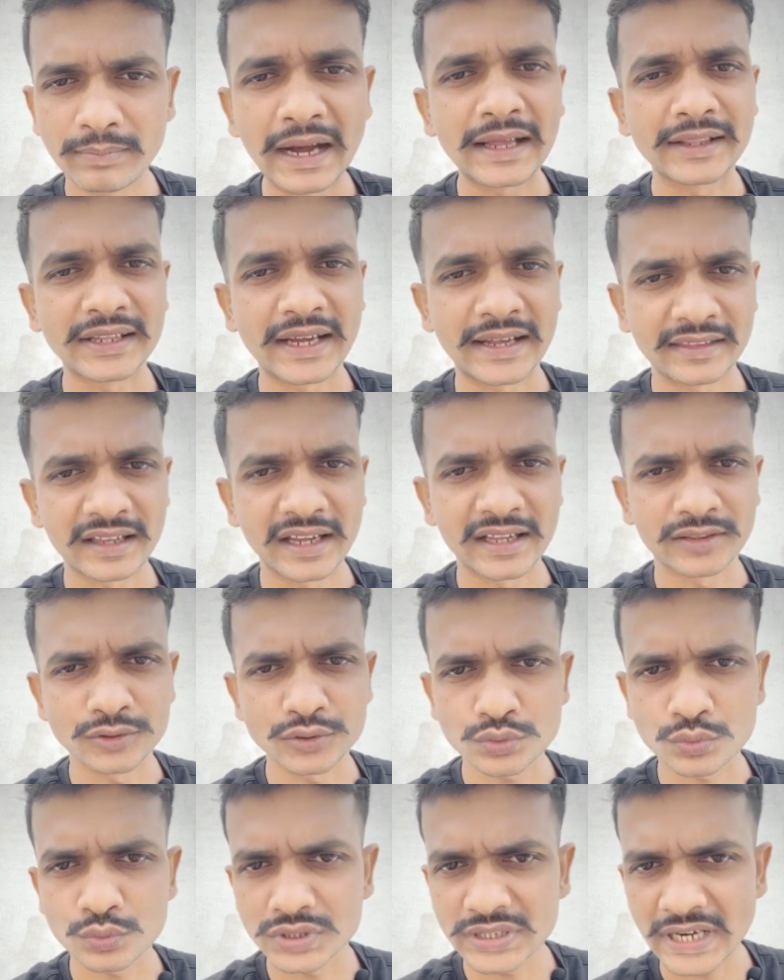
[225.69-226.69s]
बाद आता है तो
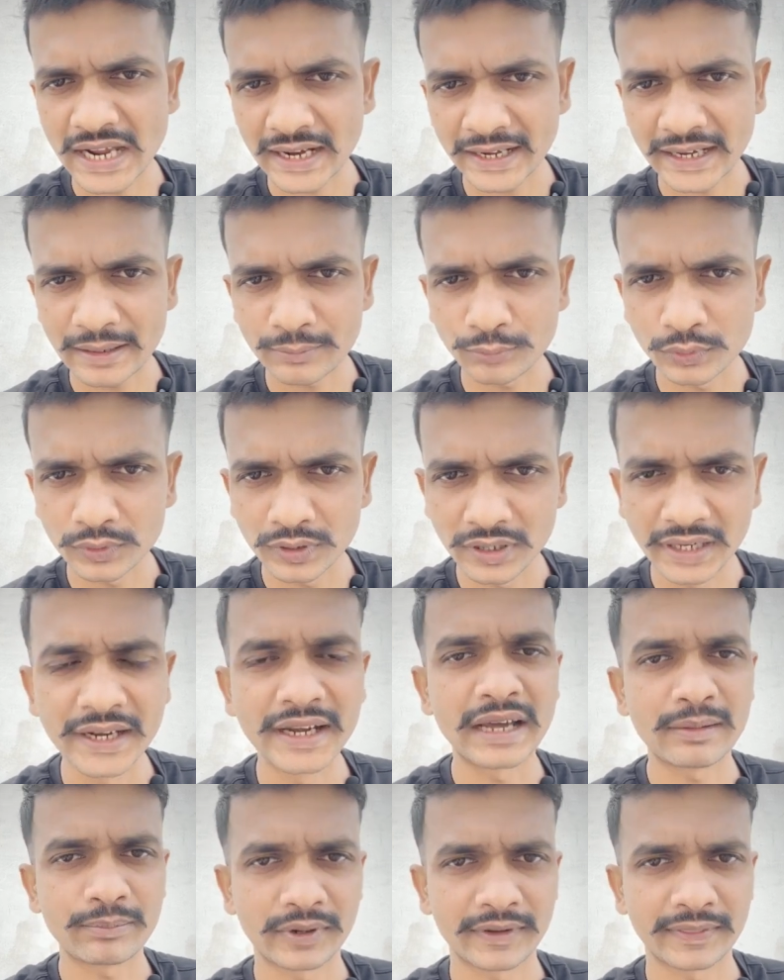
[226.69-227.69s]
इसको जाके आपको
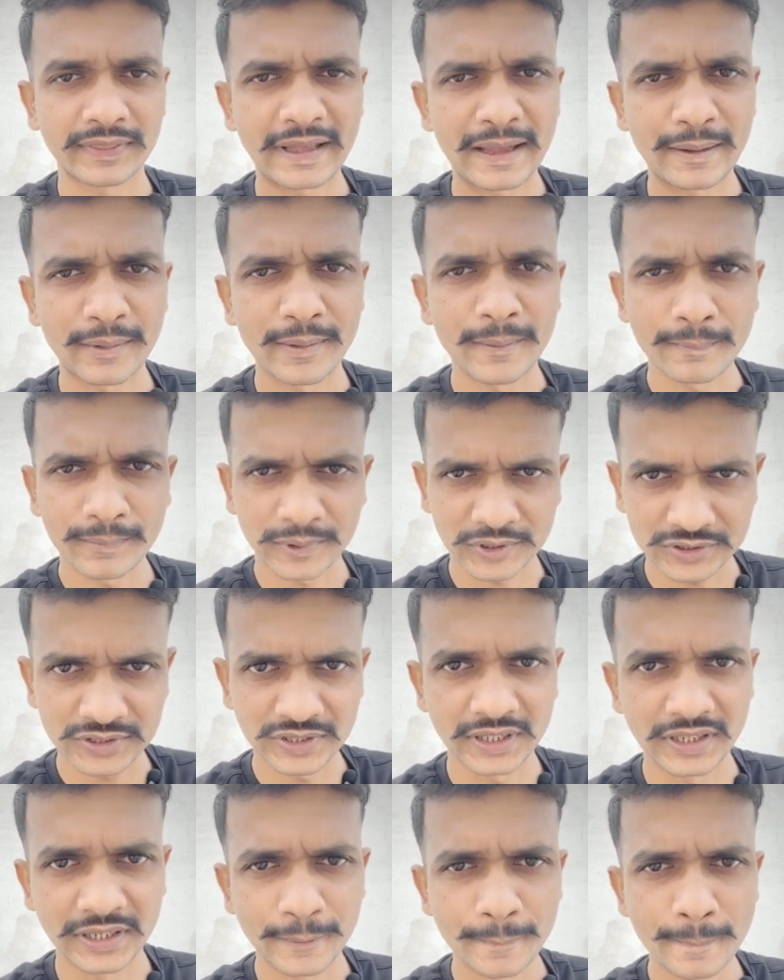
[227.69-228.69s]
लेना पड़ता है
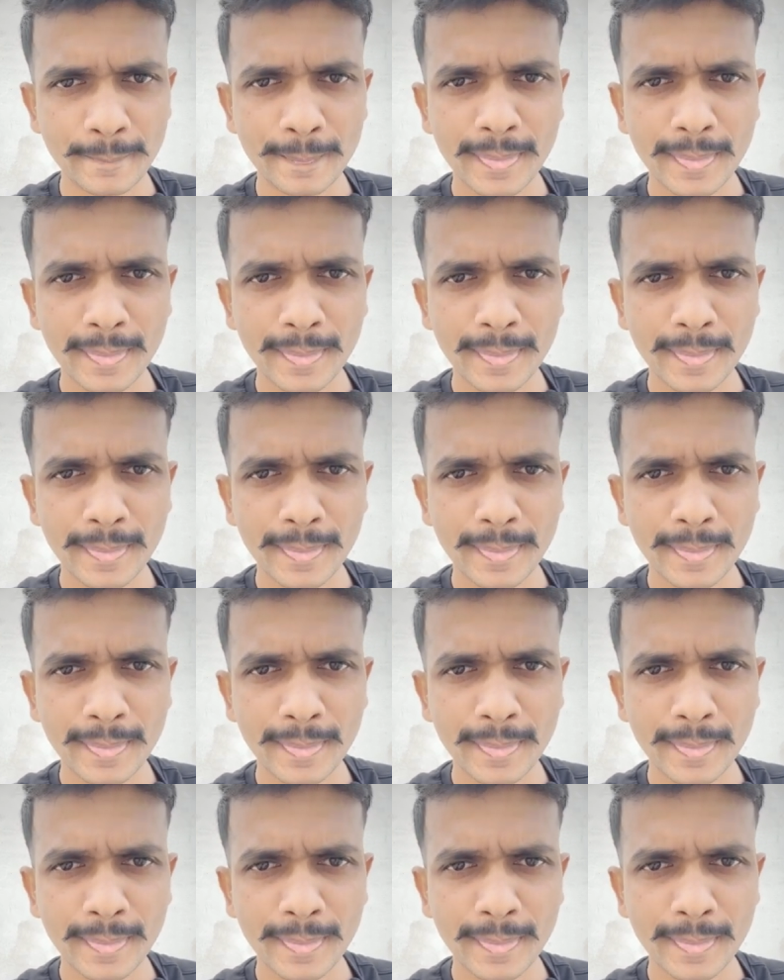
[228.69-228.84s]
पर्सनली